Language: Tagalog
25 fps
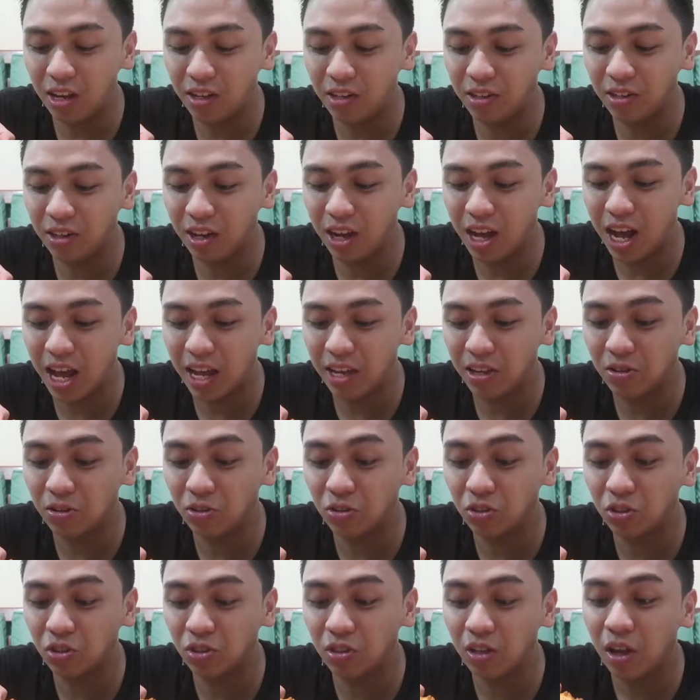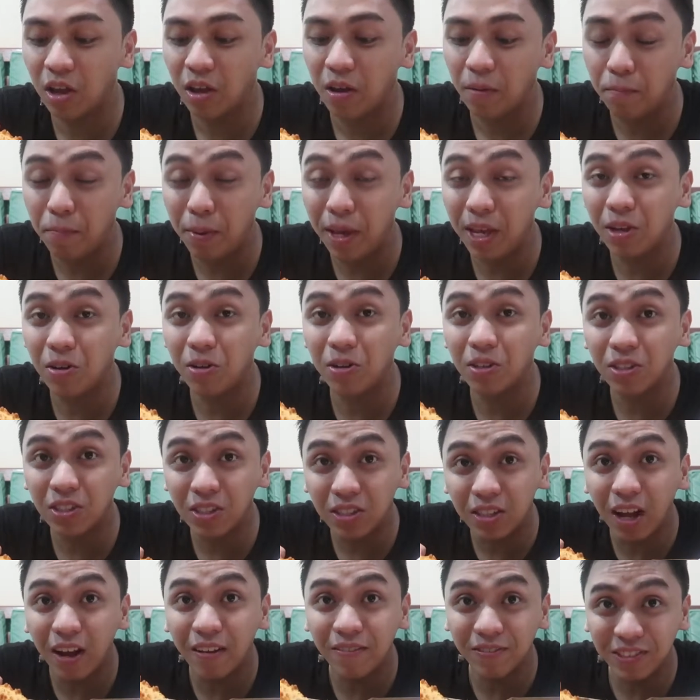ano nga, yung bacon
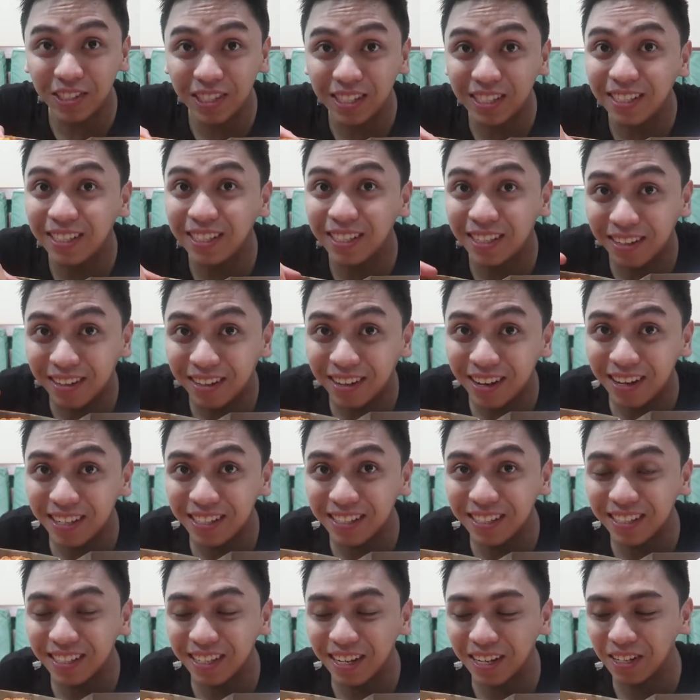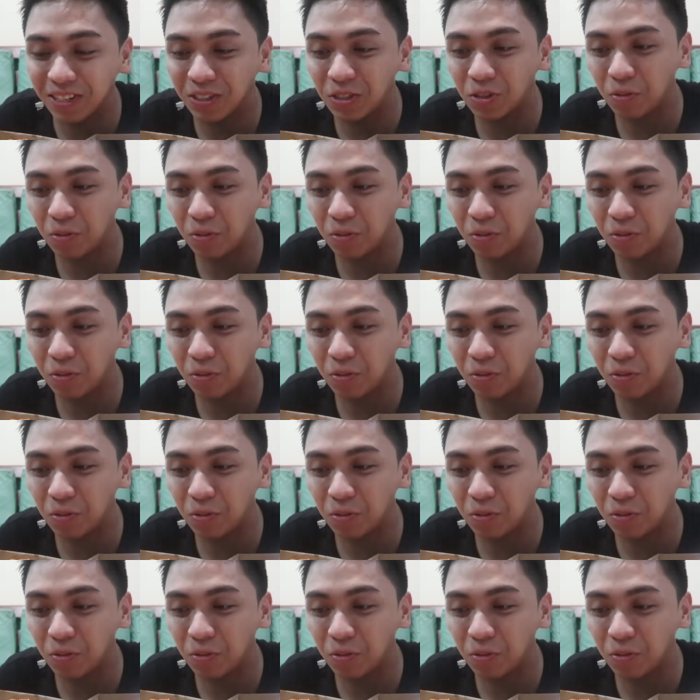stuffed cheesy crust na